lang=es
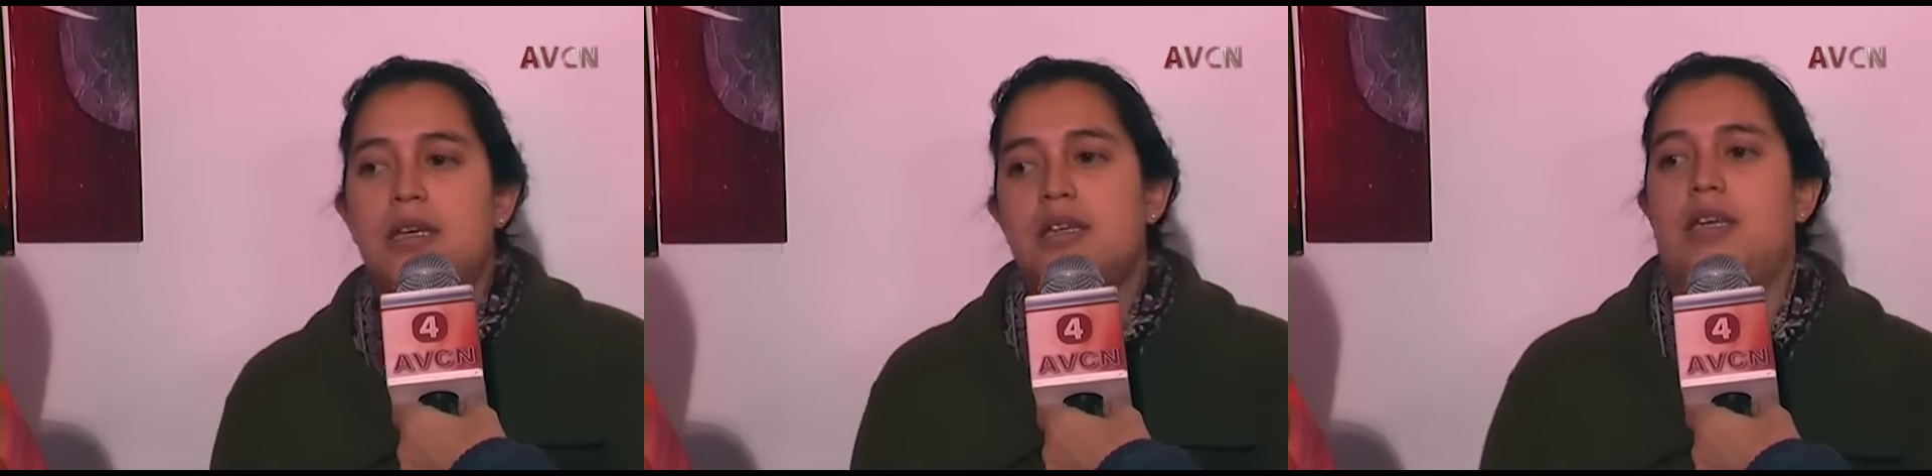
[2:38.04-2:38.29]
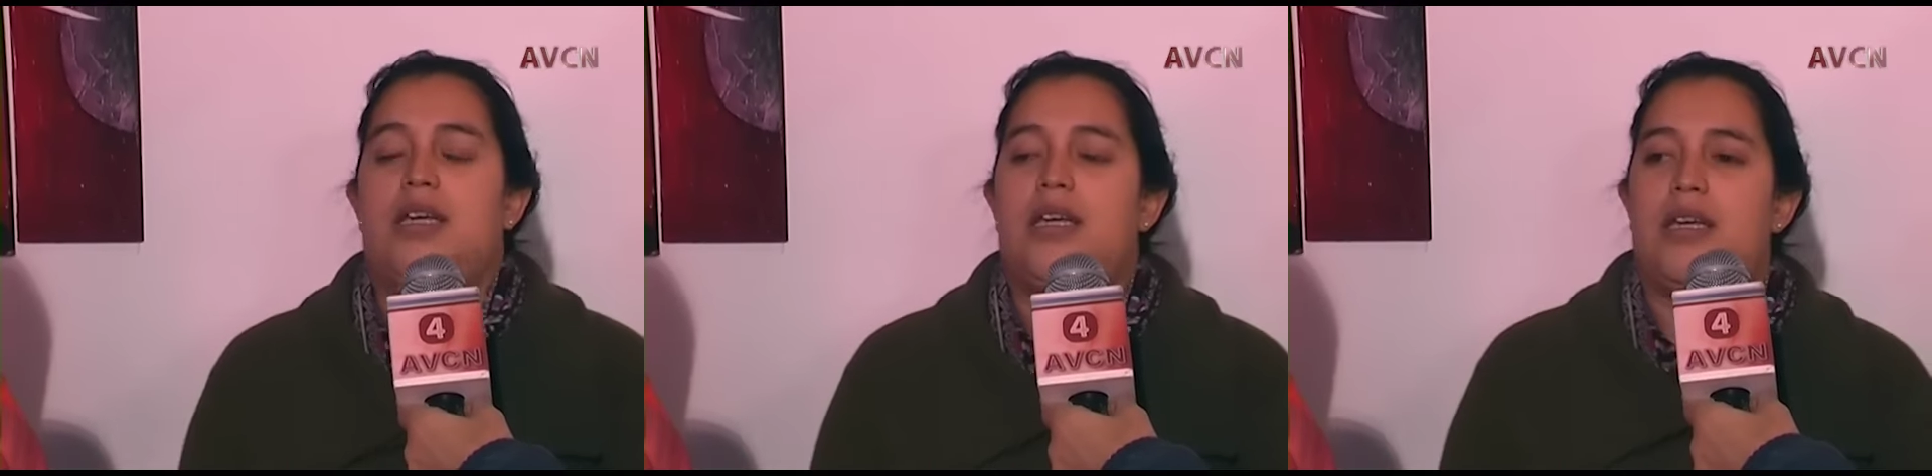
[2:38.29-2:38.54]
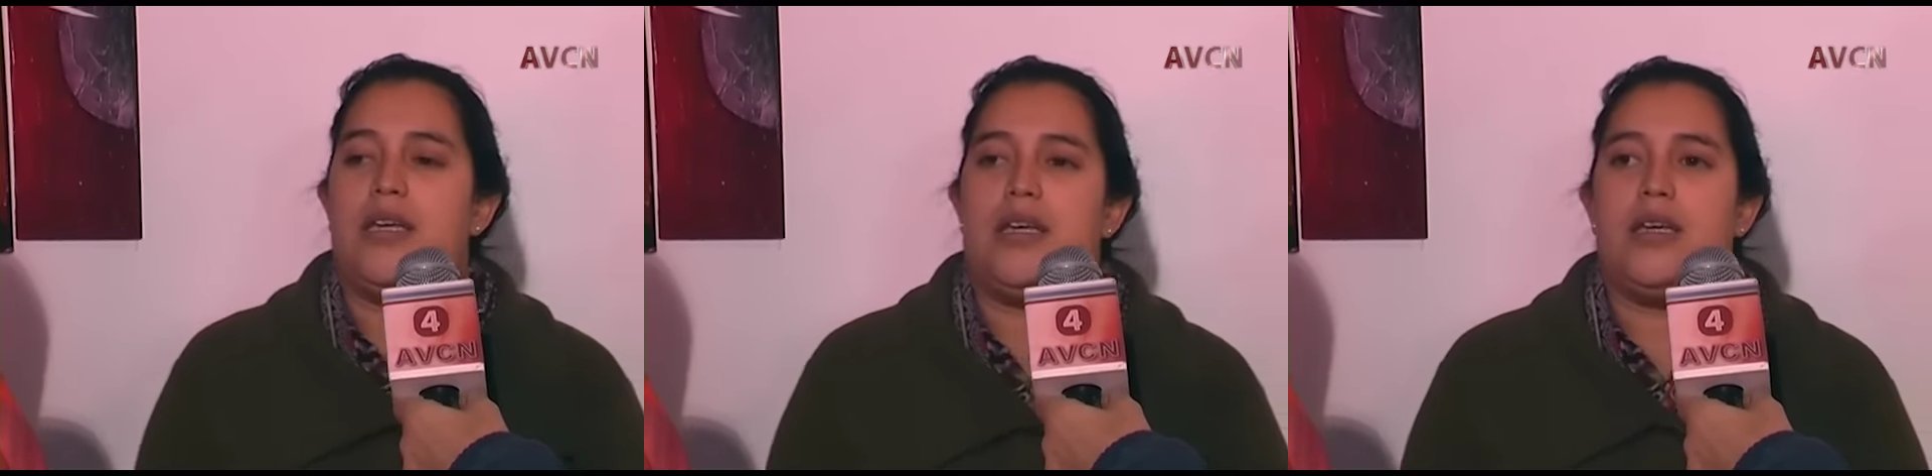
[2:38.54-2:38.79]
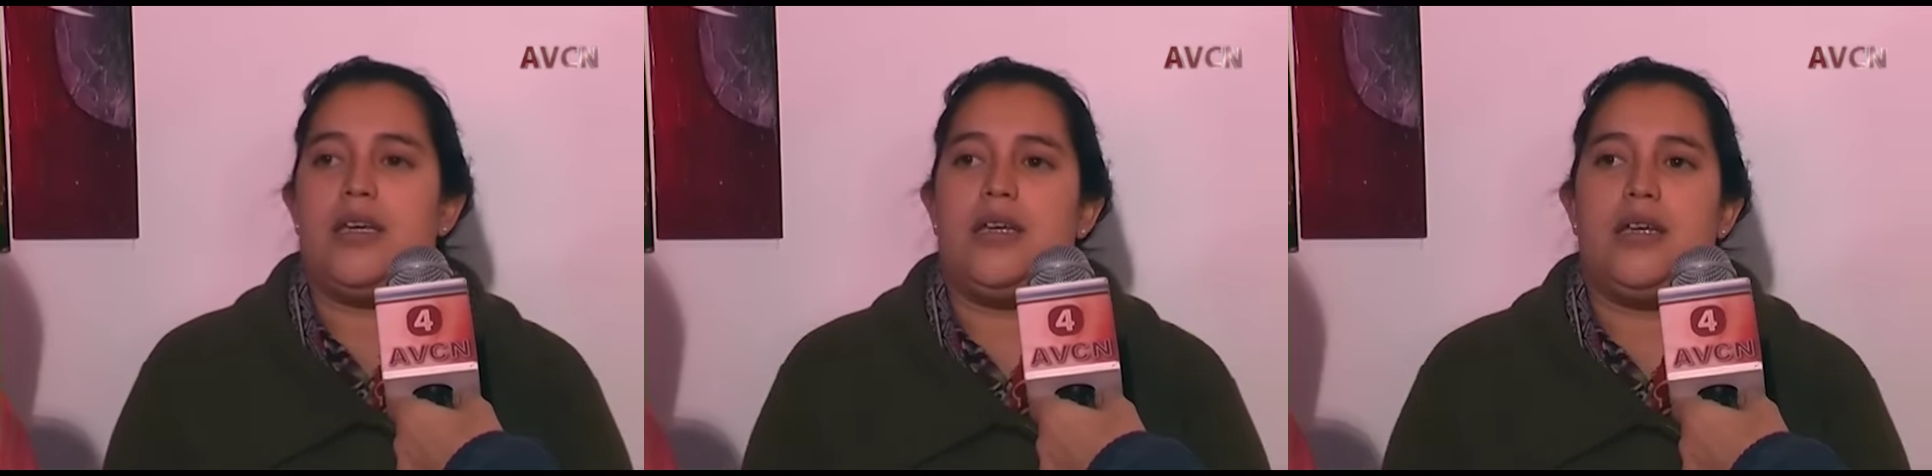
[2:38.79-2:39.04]

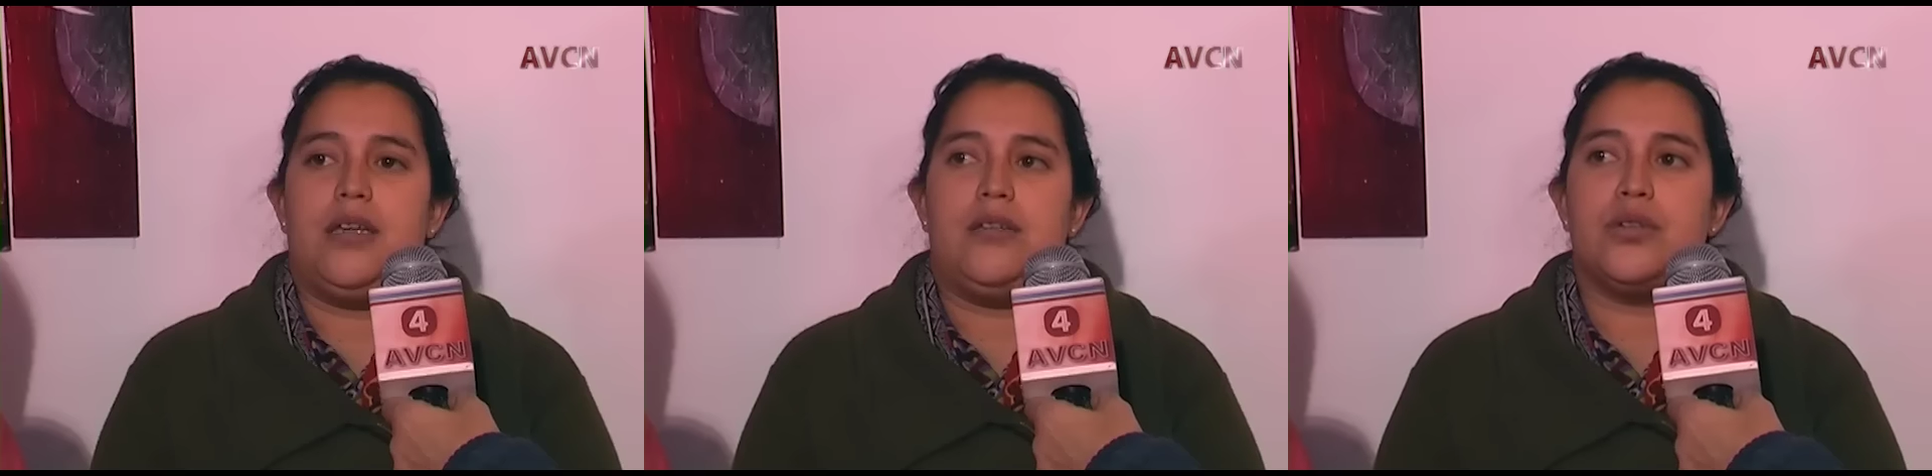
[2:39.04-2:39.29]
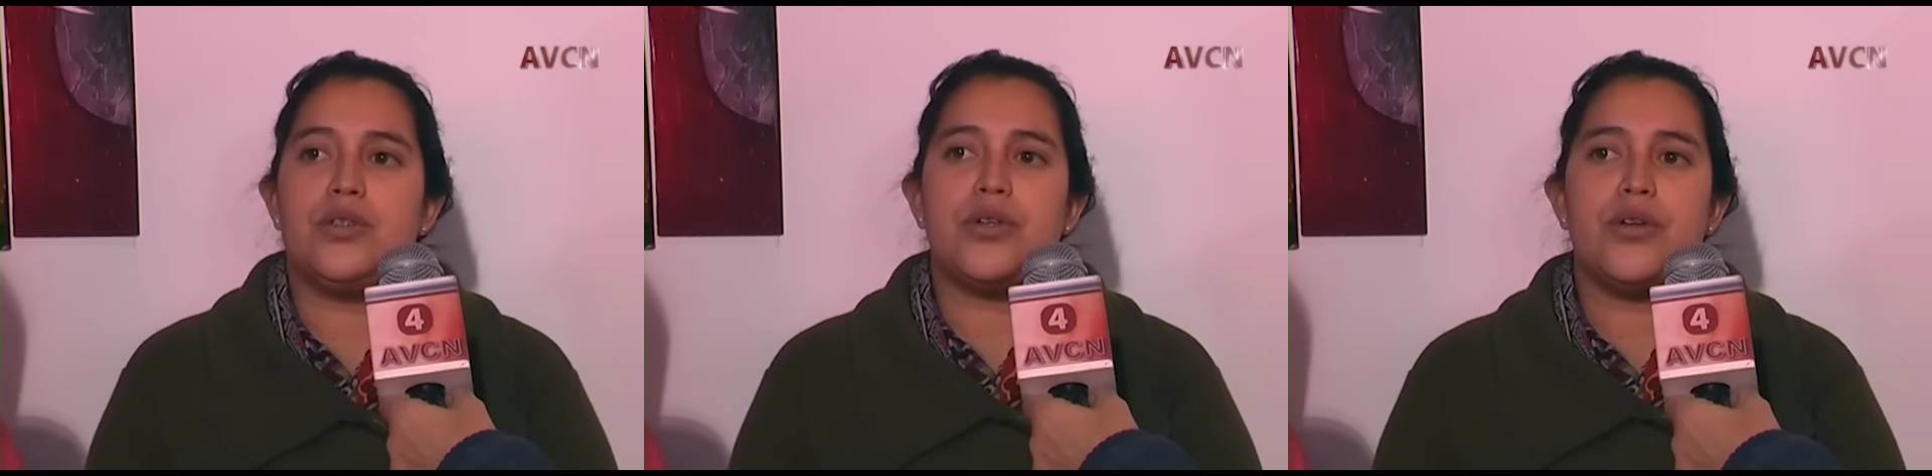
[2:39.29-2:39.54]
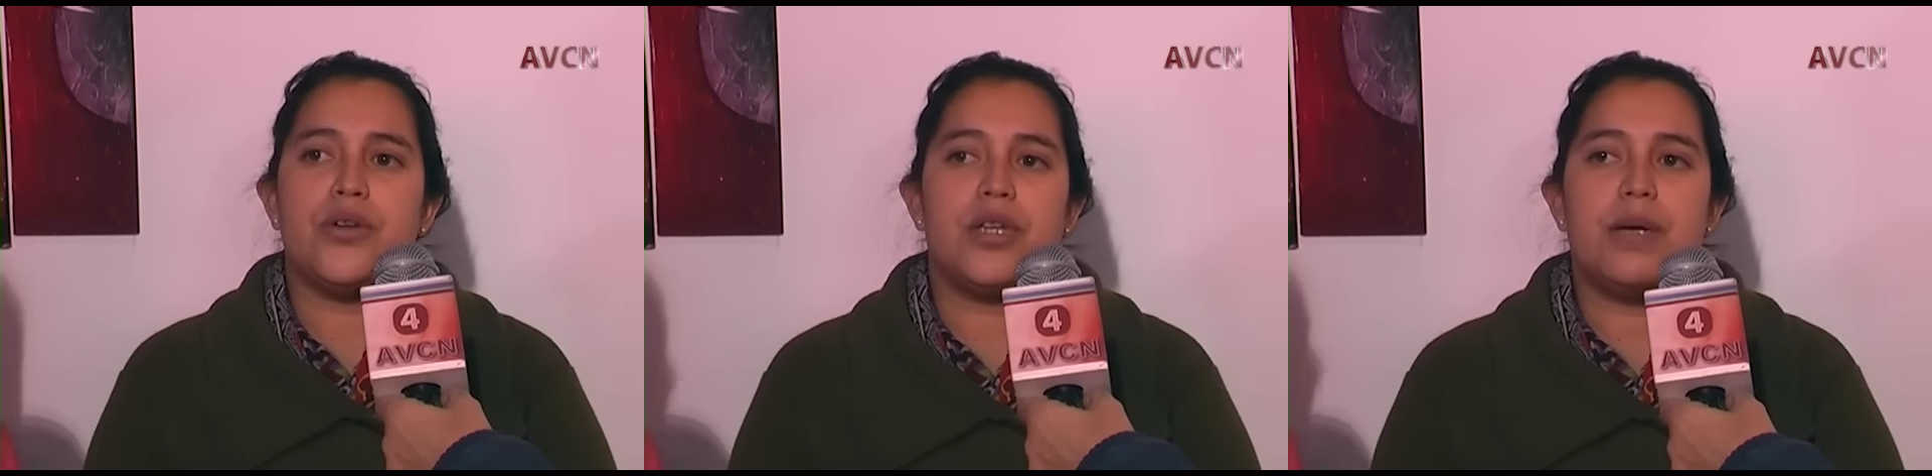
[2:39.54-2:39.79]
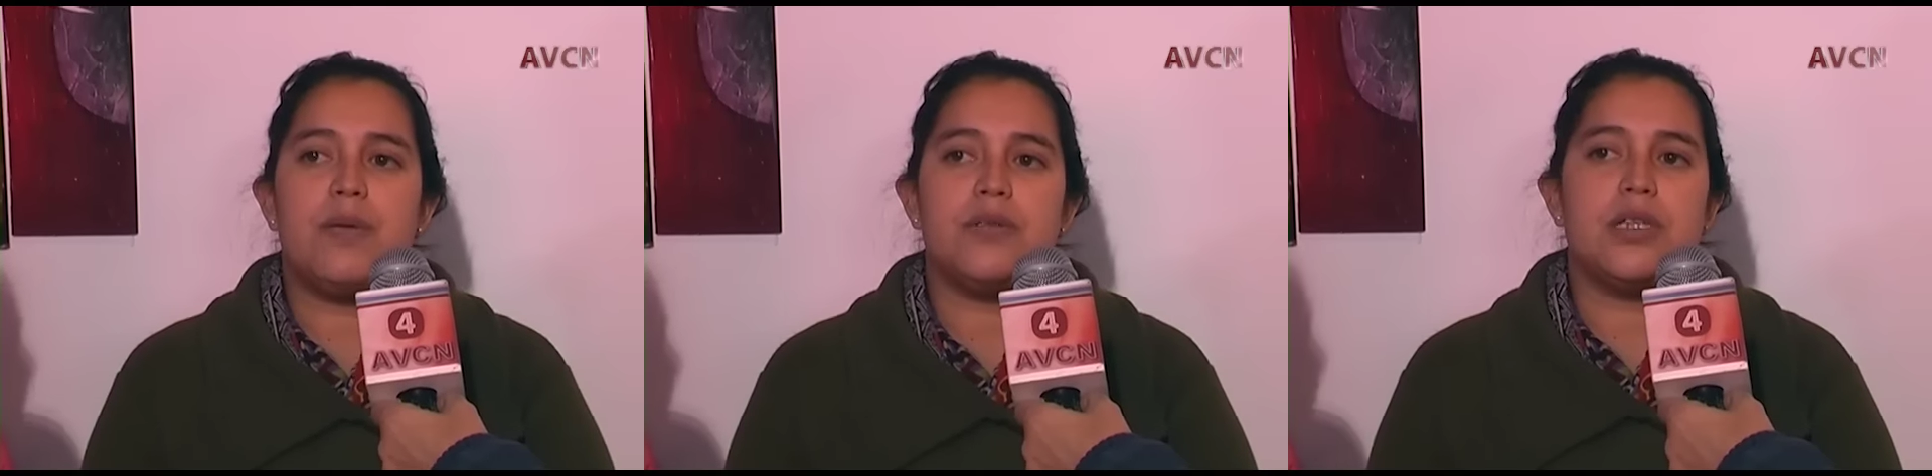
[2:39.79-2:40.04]
que nosotros no
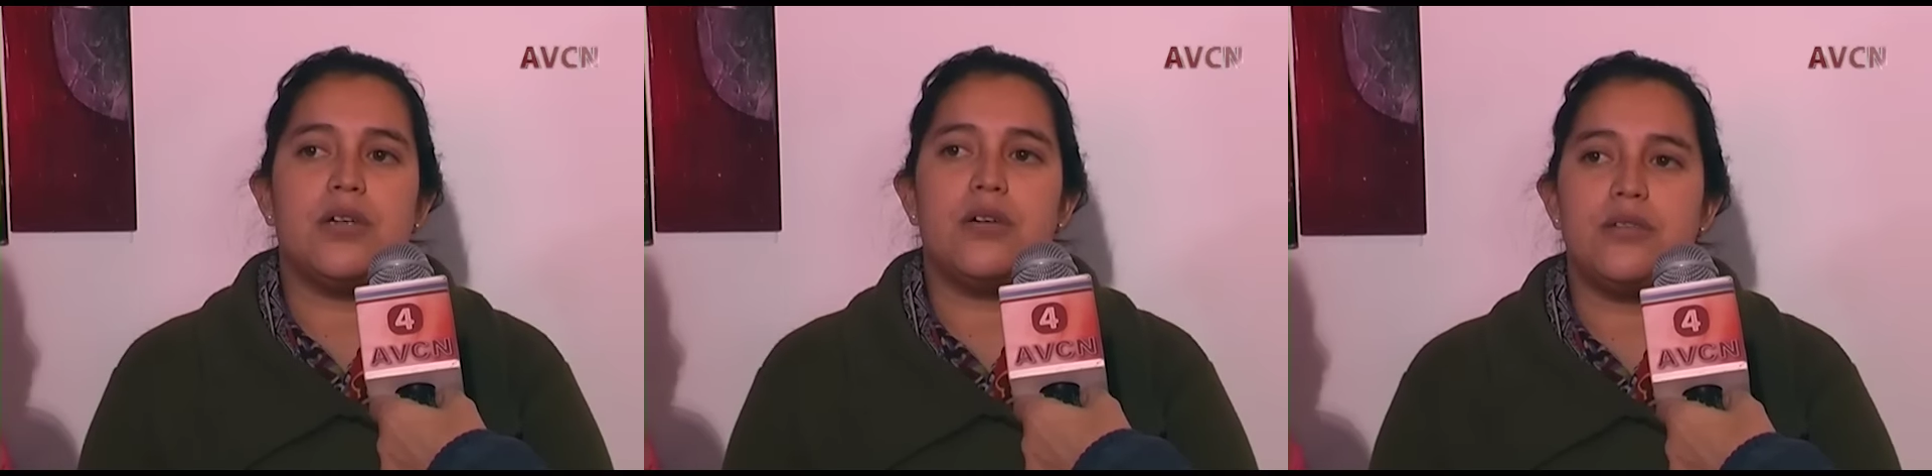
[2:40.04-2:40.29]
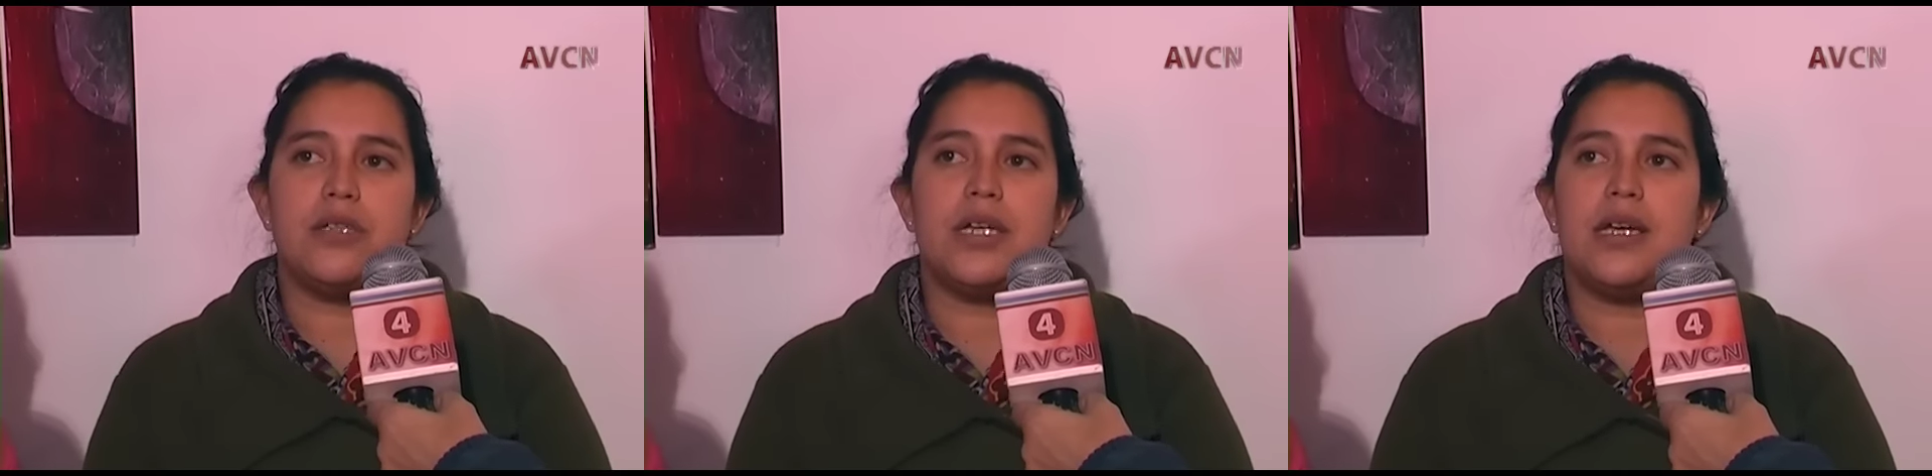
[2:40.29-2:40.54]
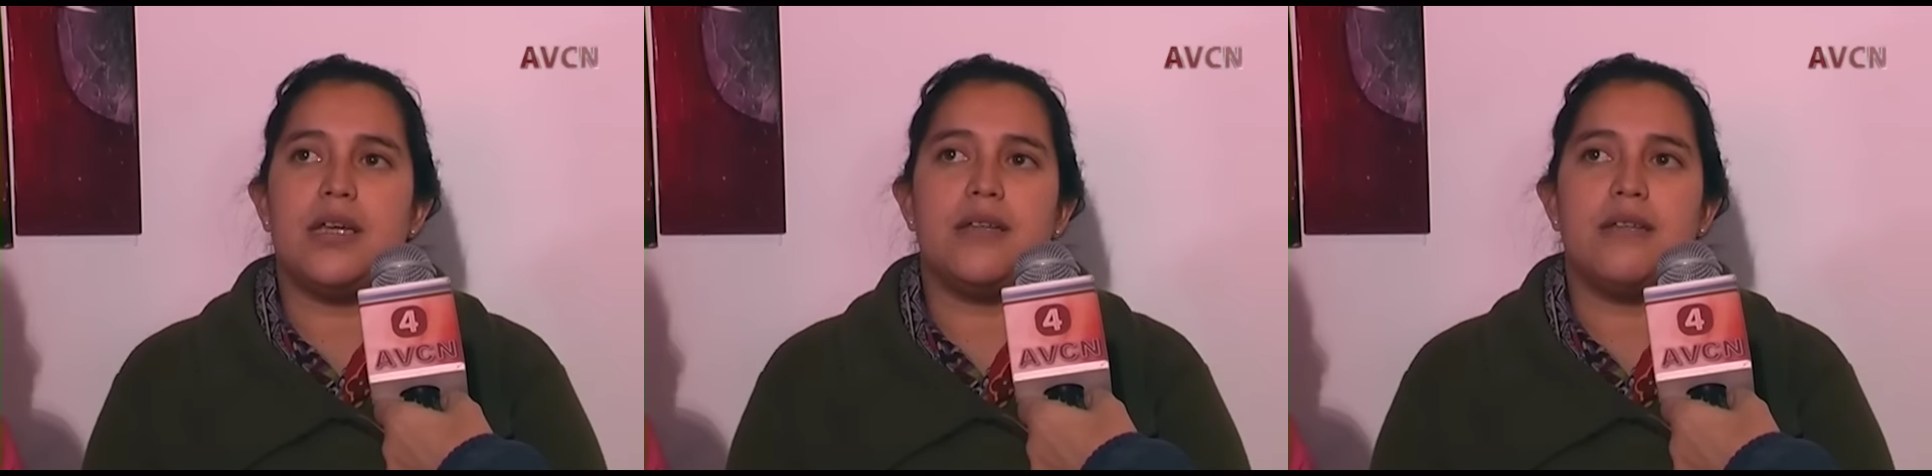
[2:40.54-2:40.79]
estamos en contra,